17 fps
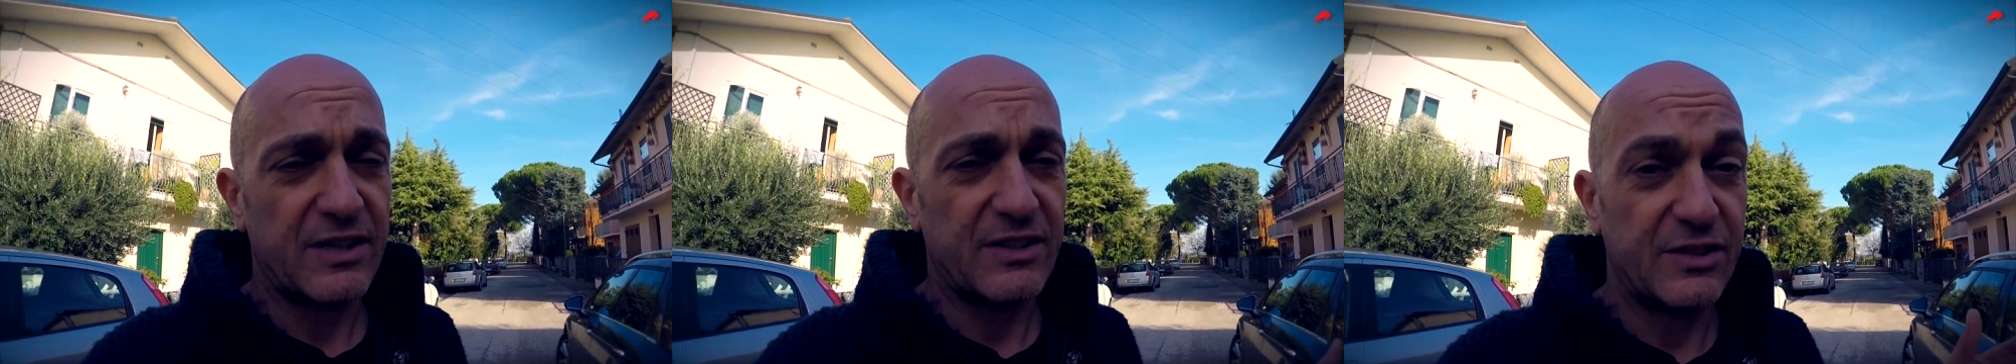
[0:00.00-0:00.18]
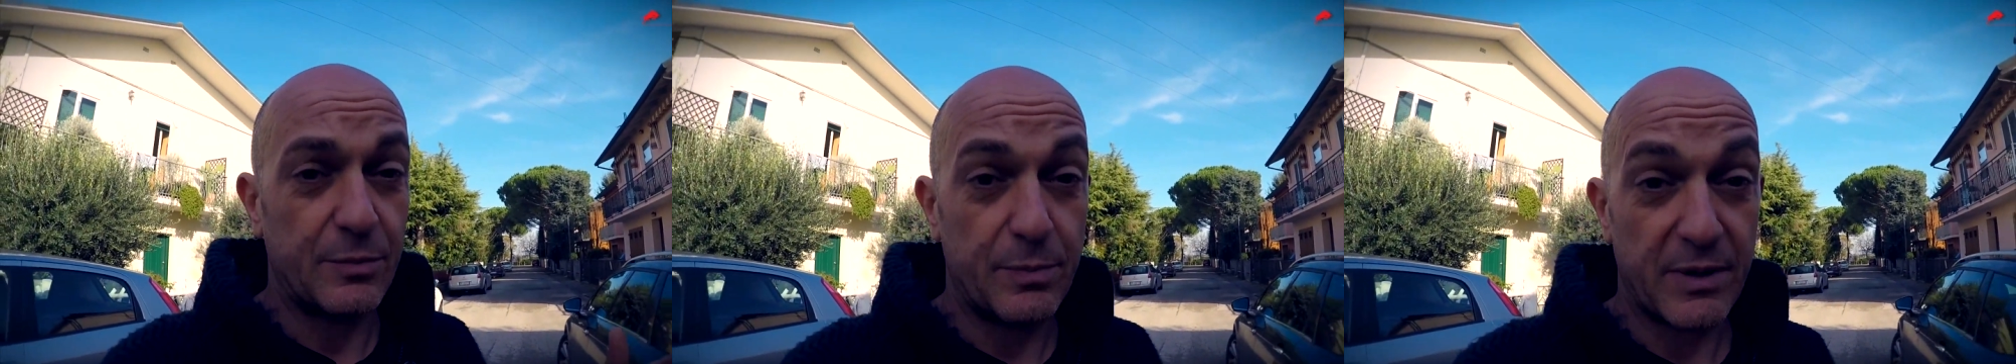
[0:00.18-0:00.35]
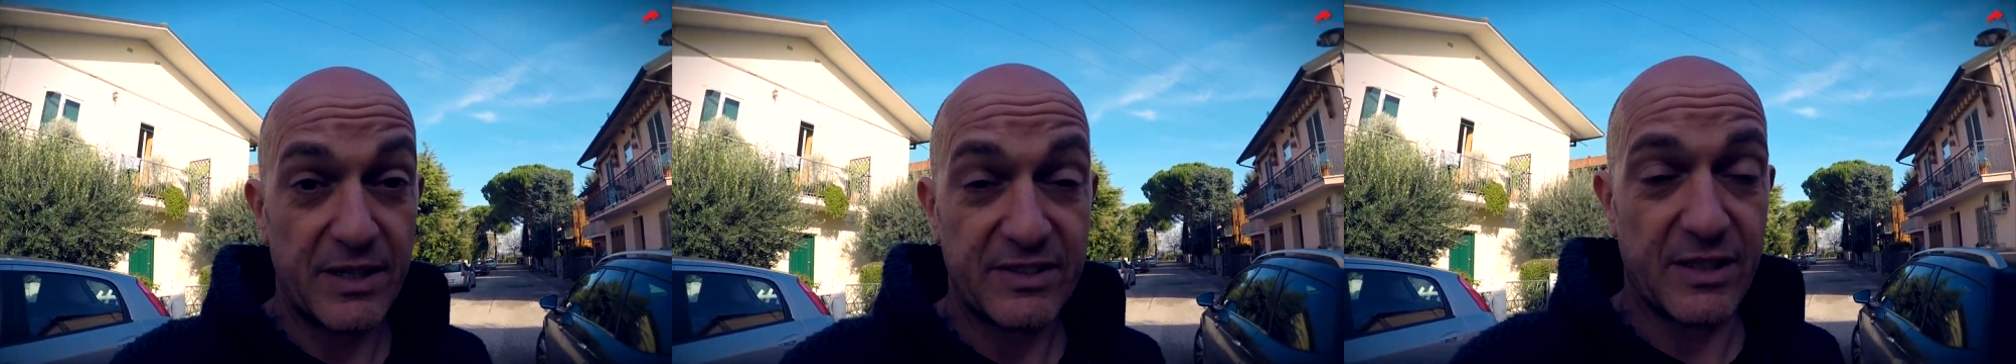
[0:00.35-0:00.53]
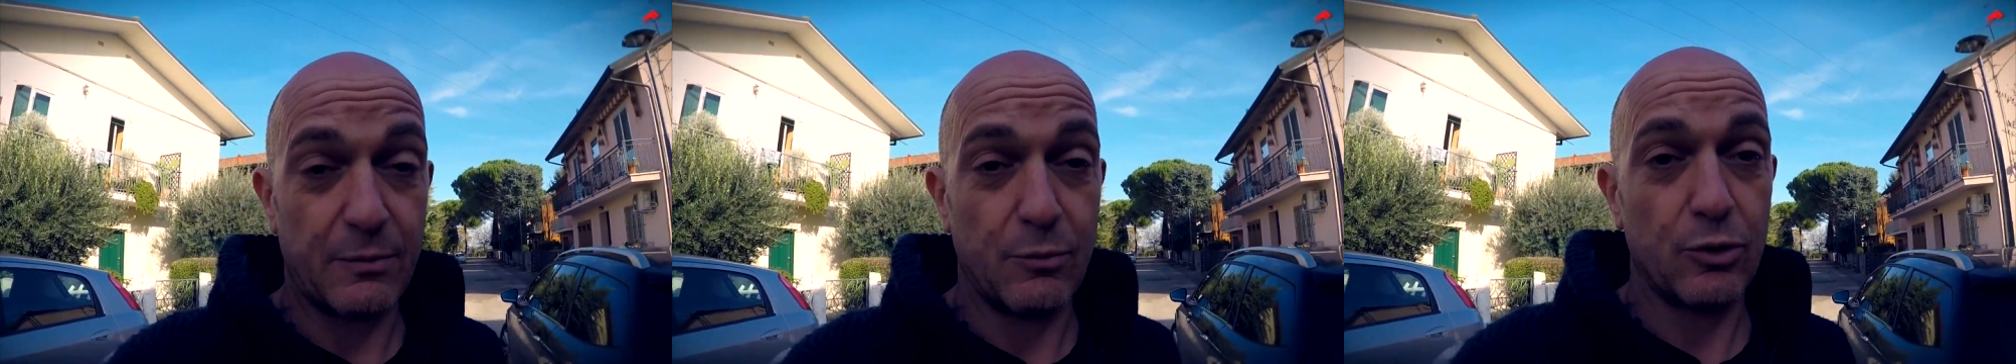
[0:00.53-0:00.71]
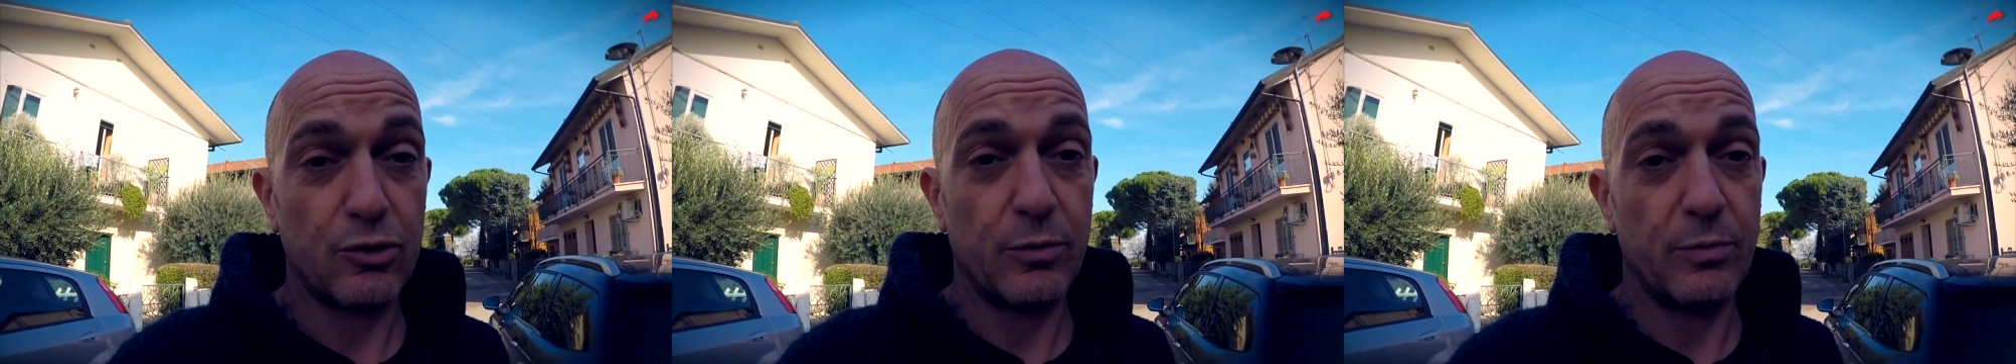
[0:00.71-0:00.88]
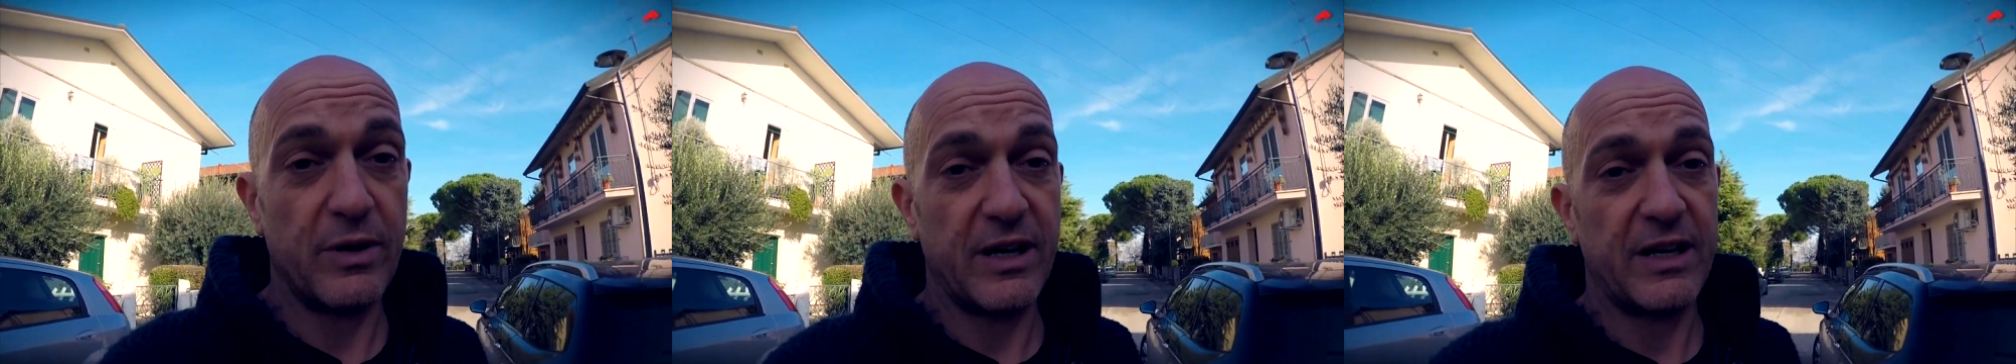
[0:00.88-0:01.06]
che si presta
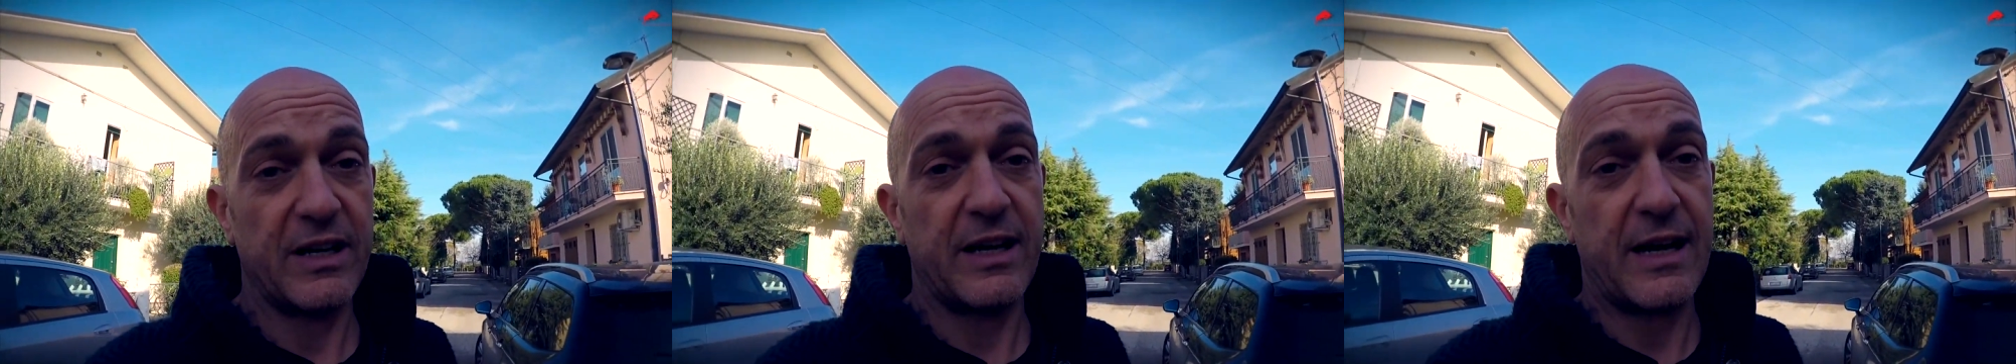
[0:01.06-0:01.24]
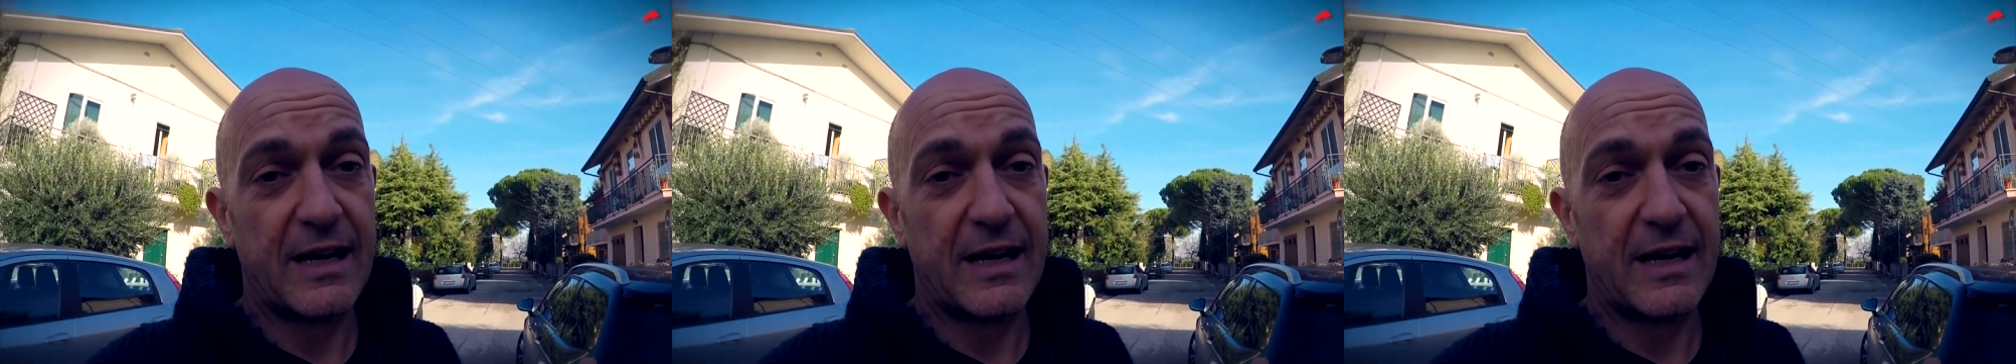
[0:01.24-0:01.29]
molto bene